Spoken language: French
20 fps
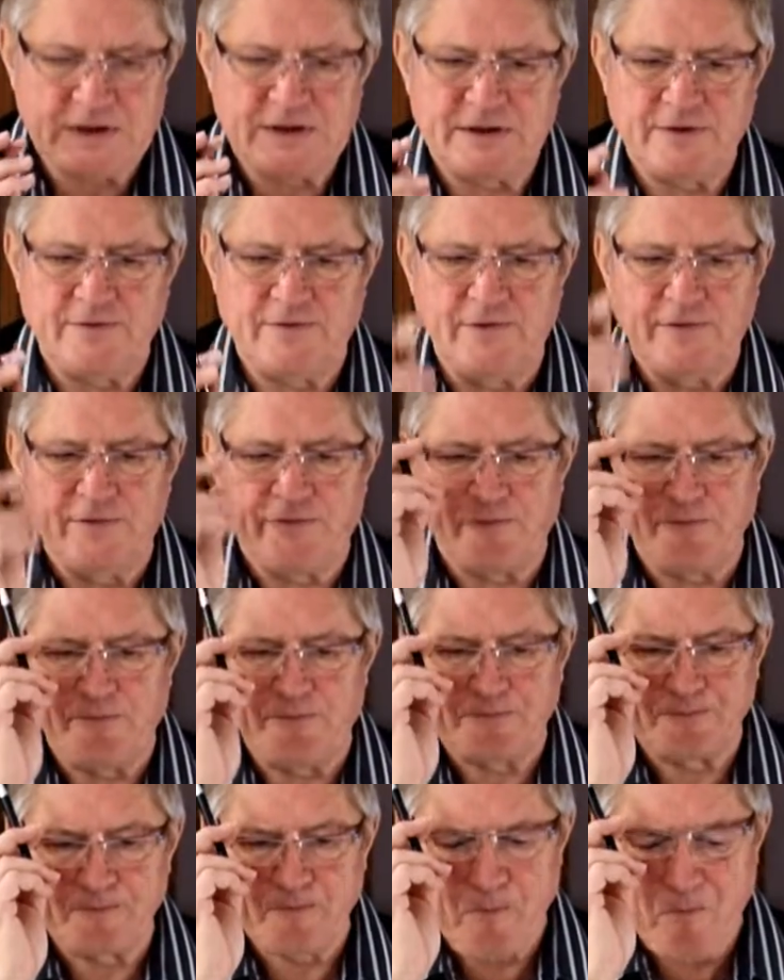c'est vif,
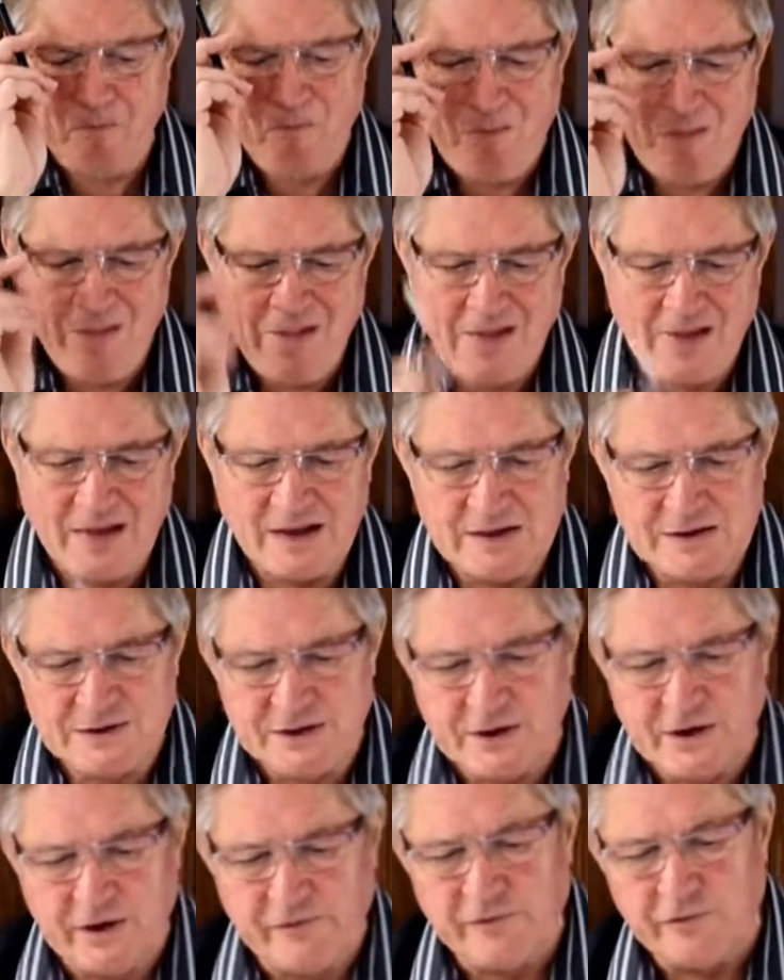c'est
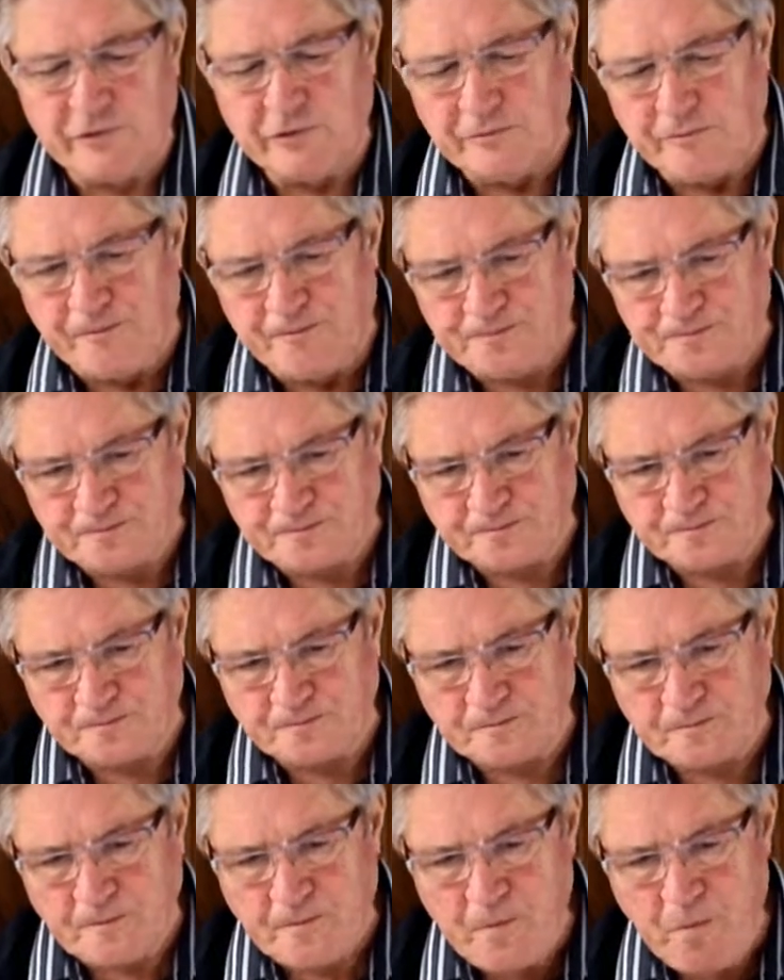nerveux,
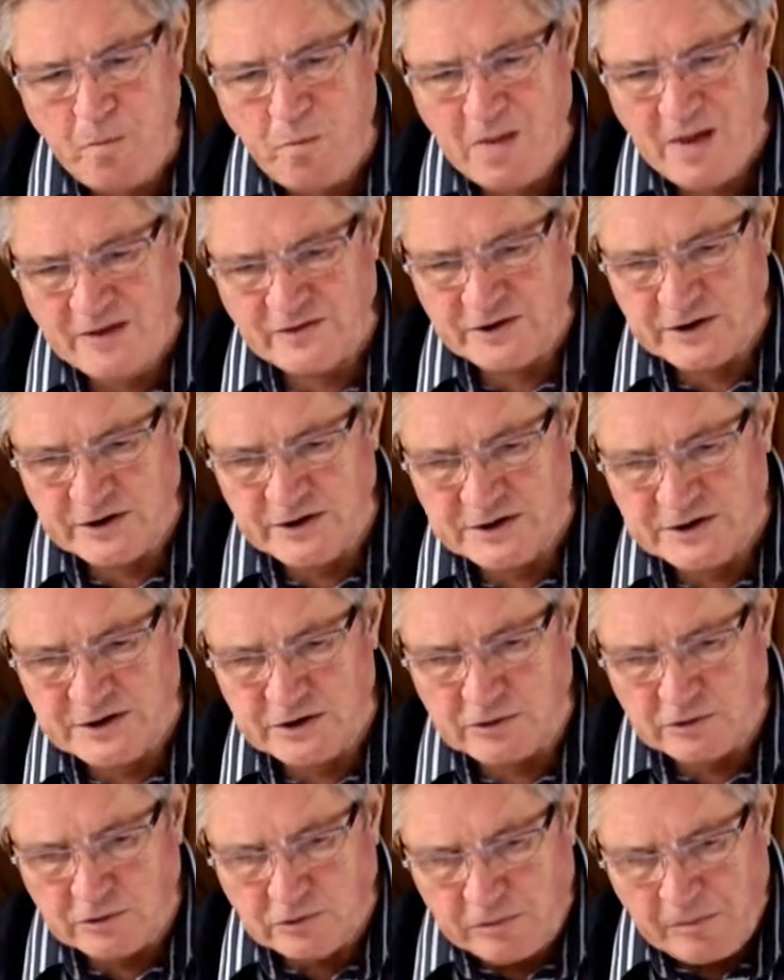c'est assez
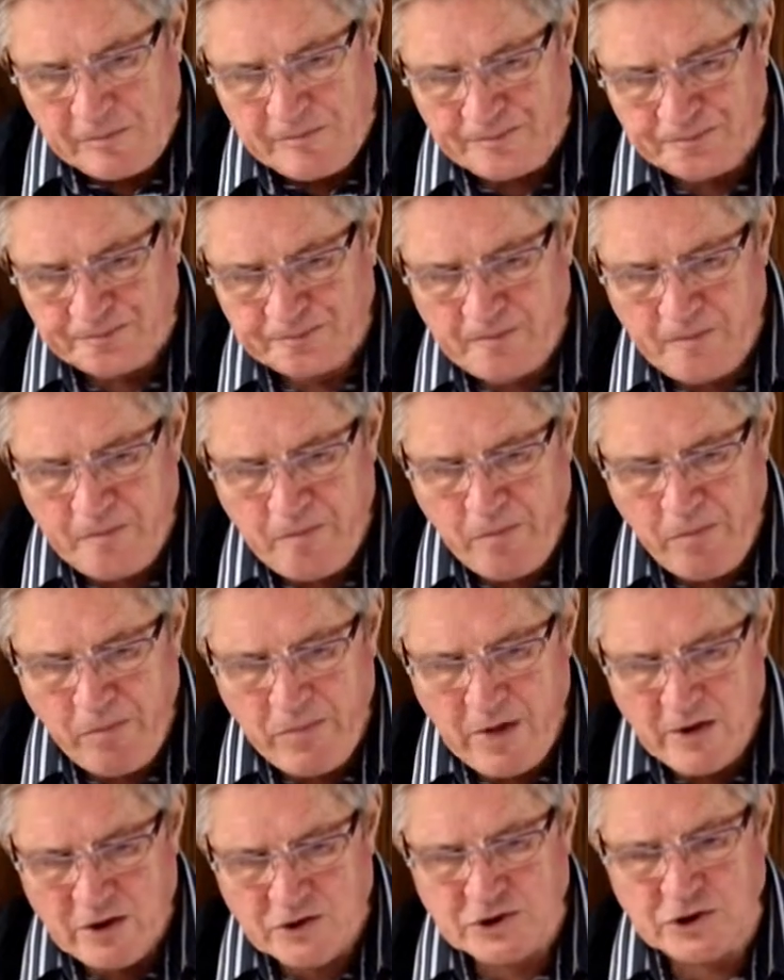long.
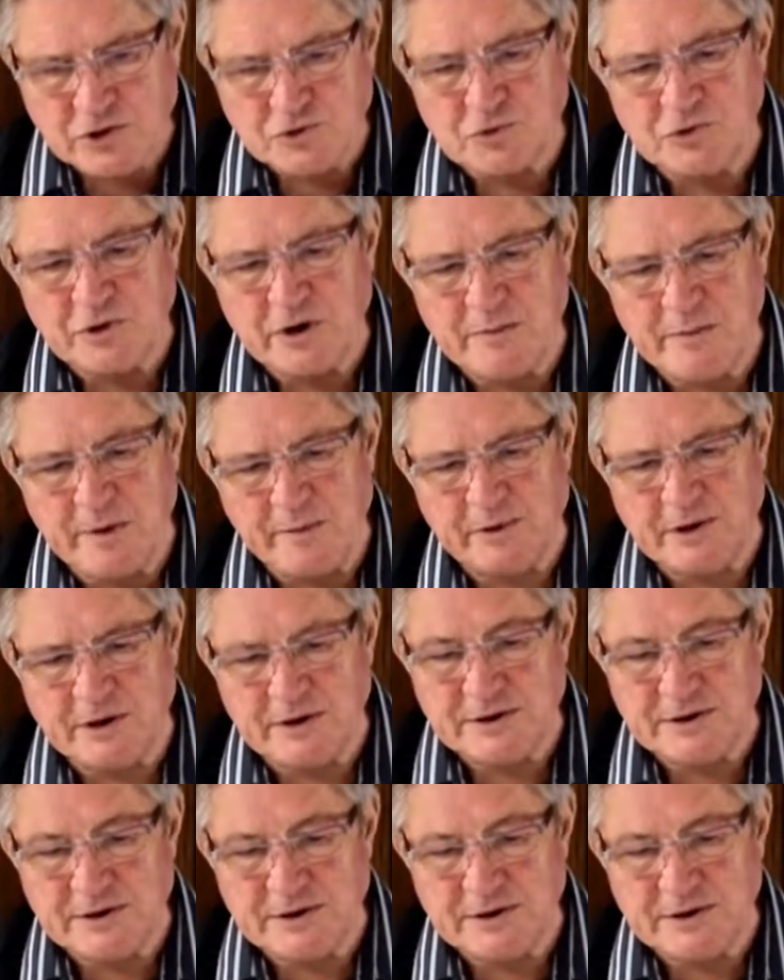J'ajouterais même très